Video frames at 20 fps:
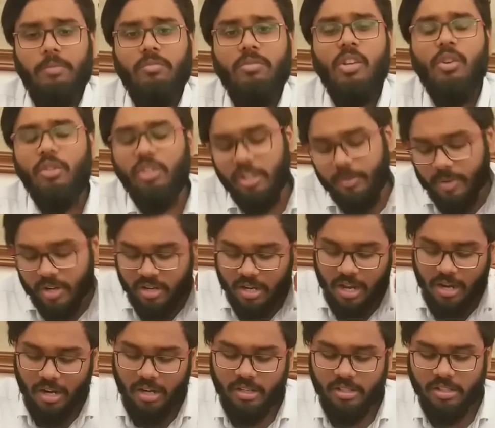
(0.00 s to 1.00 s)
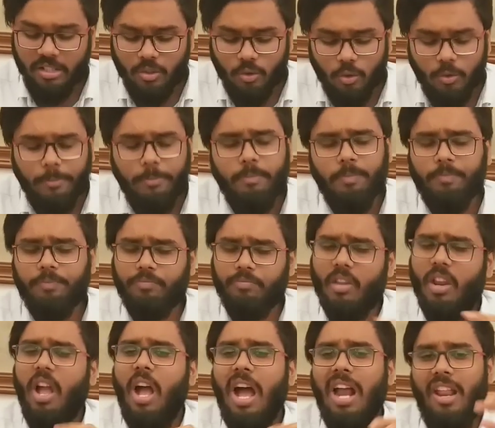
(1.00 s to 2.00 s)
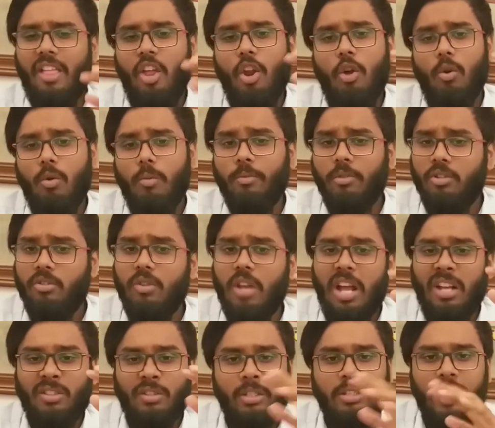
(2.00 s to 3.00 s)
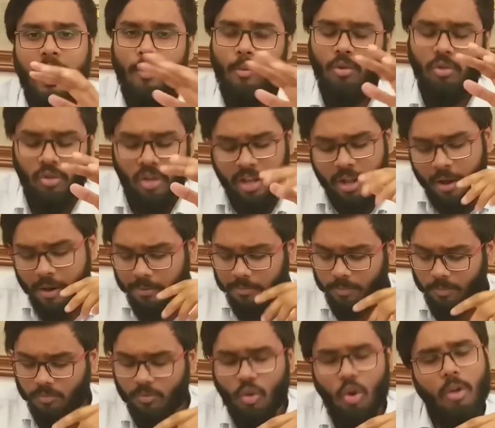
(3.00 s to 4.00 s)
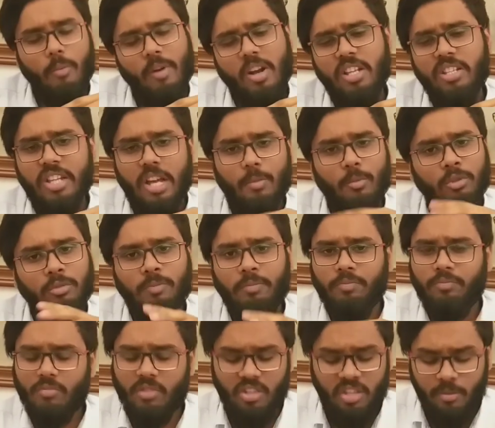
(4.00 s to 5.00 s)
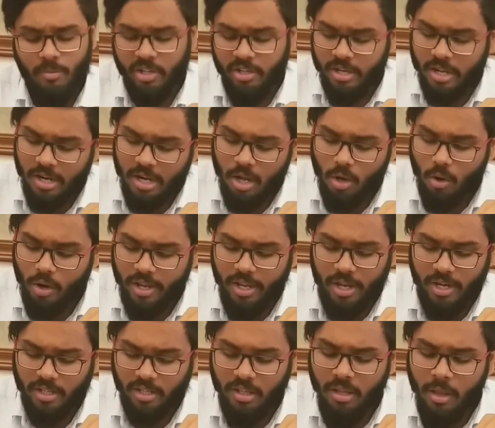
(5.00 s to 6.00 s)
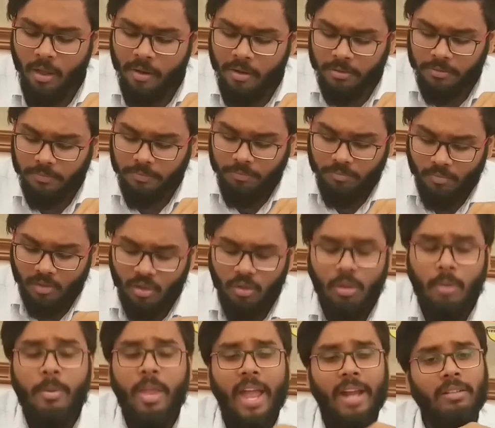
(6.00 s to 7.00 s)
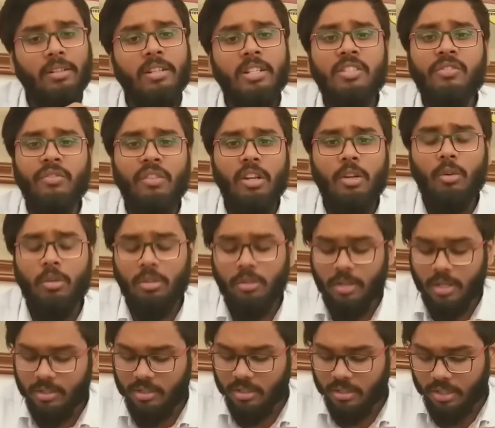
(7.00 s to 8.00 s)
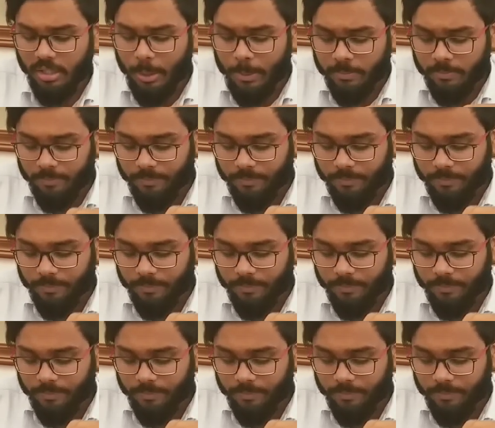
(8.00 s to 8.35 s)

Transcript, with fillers: দেখো ডিমের ডালনাটা যে খুব আলাদা রকম কিছু লাগছে তেমন নয় নর্মালি যেমন ডিমের ডালনা হয় আর কি কিন্তু আমি একটা জিনিস ফিল করতে পারছি কি